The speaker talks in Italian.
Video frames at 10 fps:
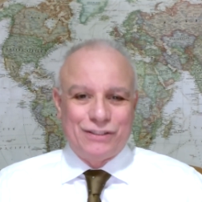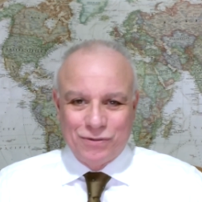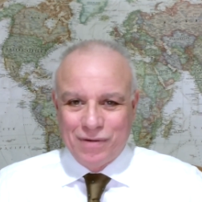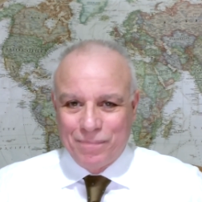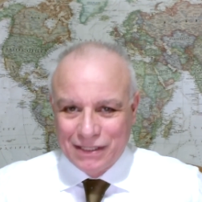
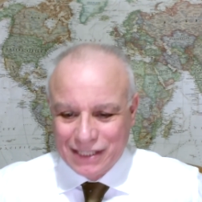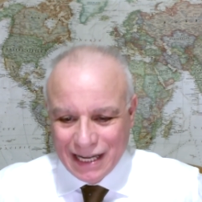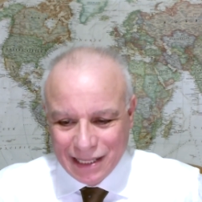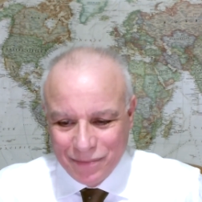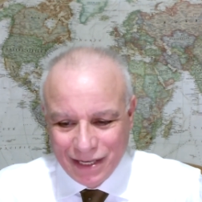insomma
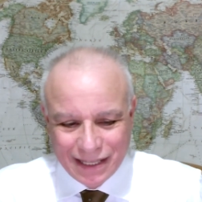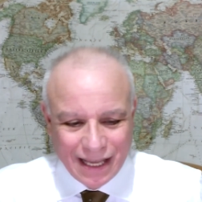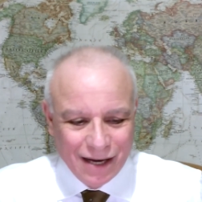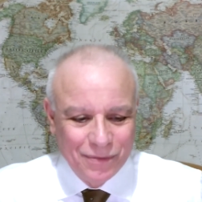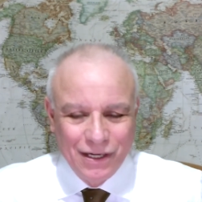passatemi il
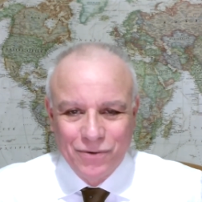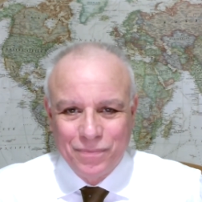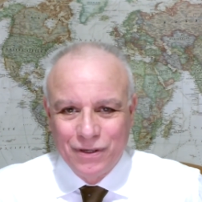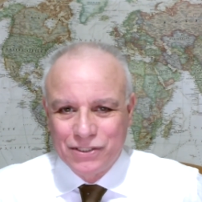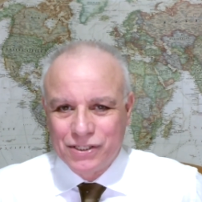termine un
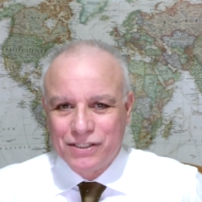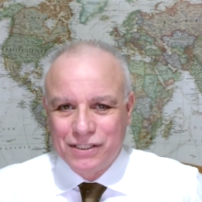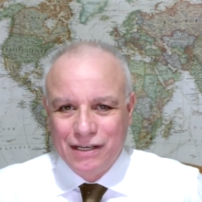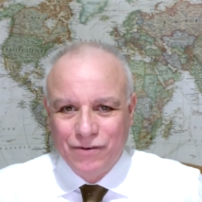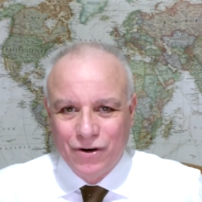po'
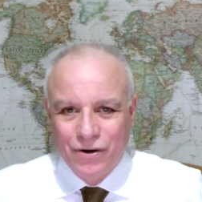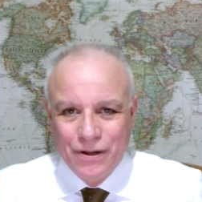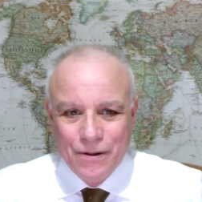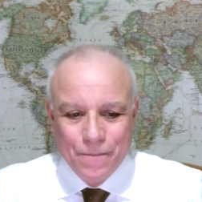eccessivo,